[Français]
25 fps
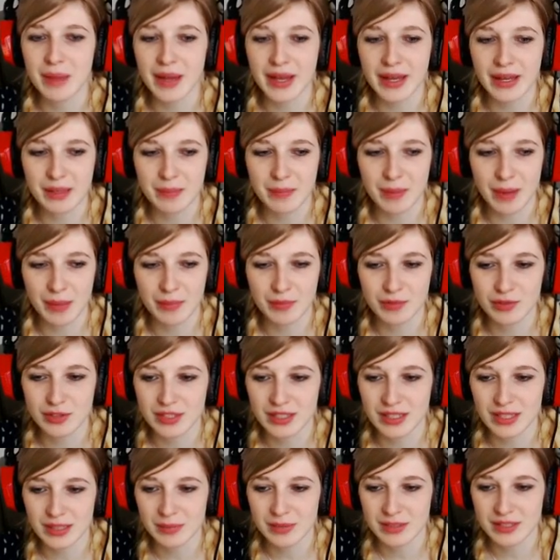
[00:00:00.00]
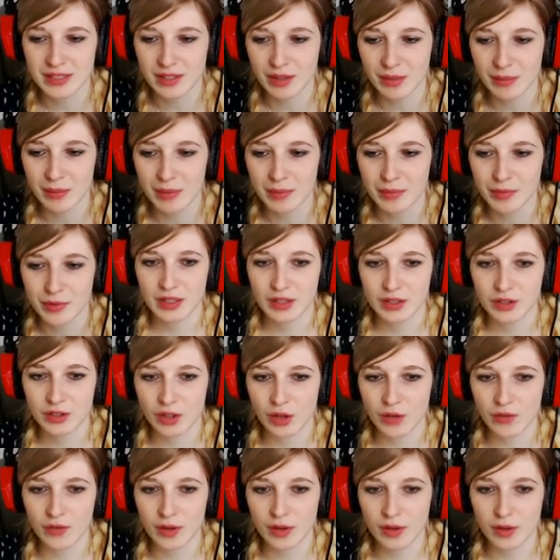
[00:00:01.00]
hyper musclé, mais c'est quand même mieux.
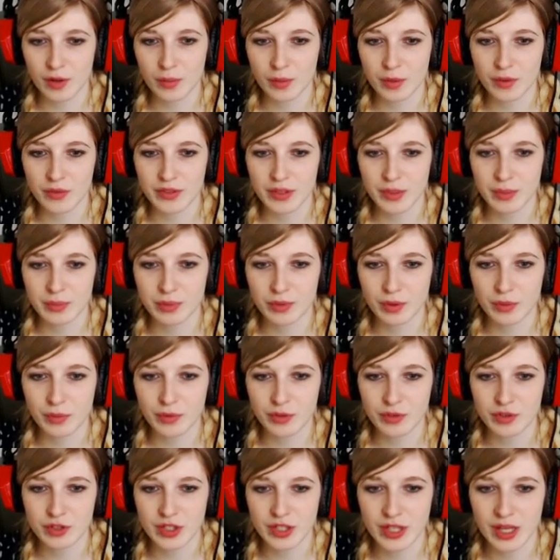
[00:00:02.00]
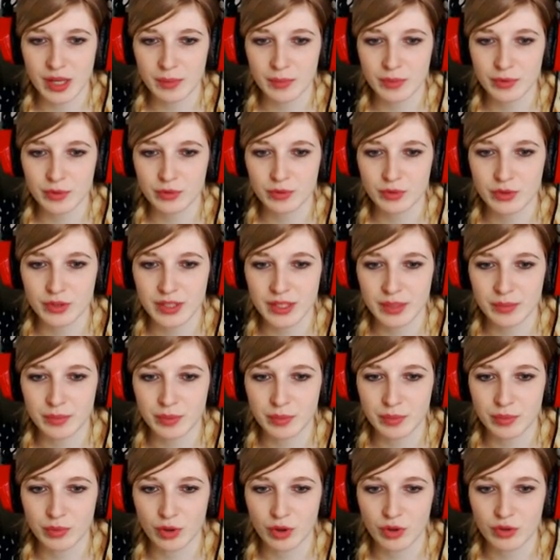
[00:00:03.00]
Tant, on va en profiter pour manger un peu de cookies et puis
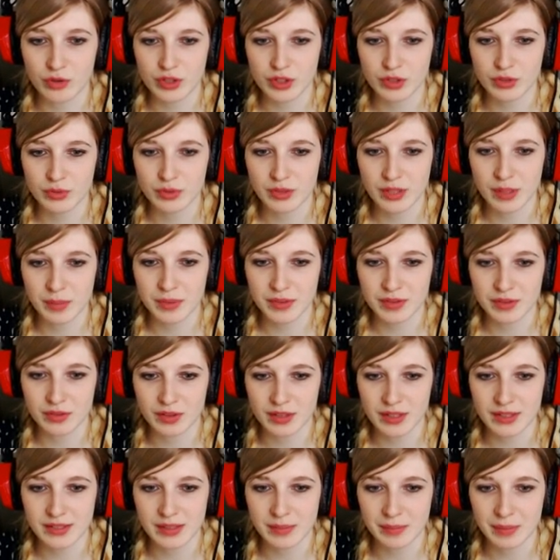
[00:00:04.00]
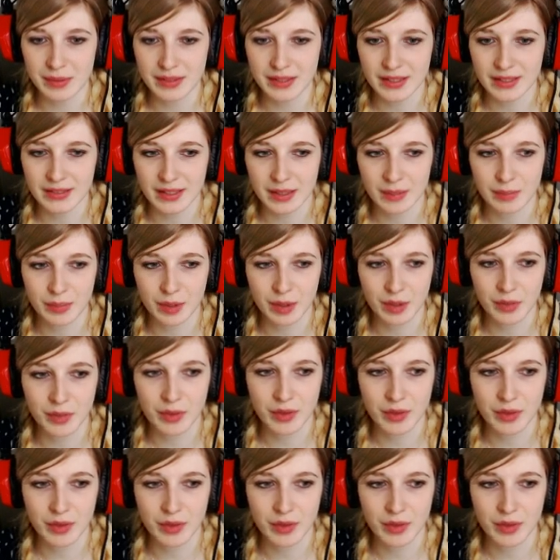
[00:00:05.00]
pour ranger tout ça parce que là, c'est pas très, très propre.